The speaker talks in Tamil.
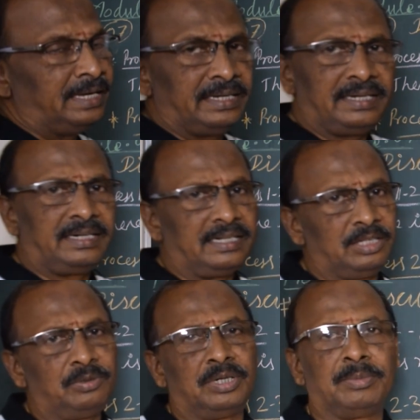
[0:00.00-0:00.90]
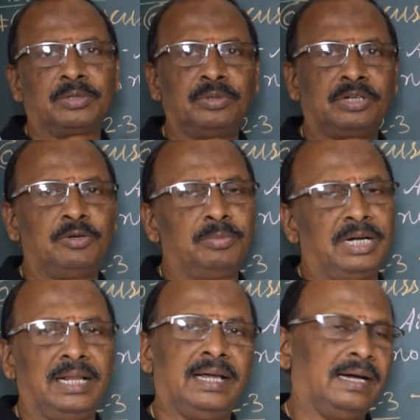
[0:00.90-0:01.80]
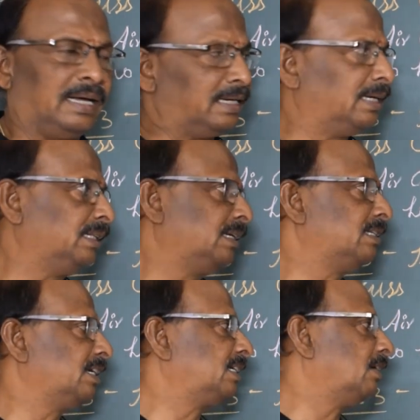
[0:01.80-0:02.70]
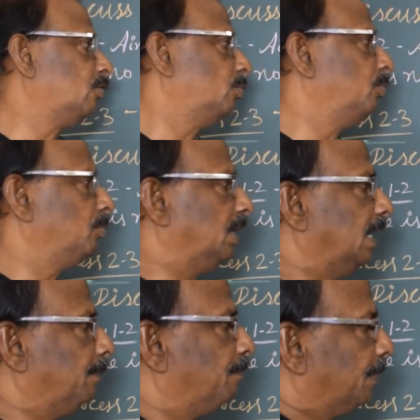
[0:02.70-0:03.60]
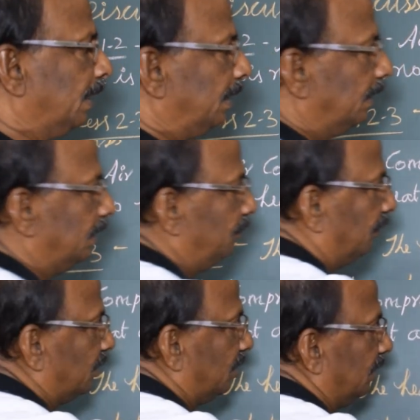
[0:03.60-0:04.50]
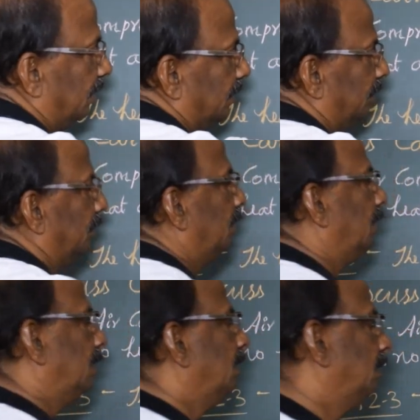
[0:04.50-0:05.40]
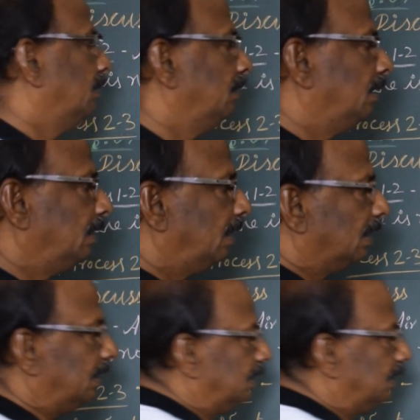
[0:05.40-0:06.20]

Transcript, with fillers: ஹீட் எதுவும் நம்ம கொடுக்கவும் இல்லை அதுலேருந்து ரிஜெக்ட் ஆகவும் இல்லை இது ஃபஸ்ட்டு அதே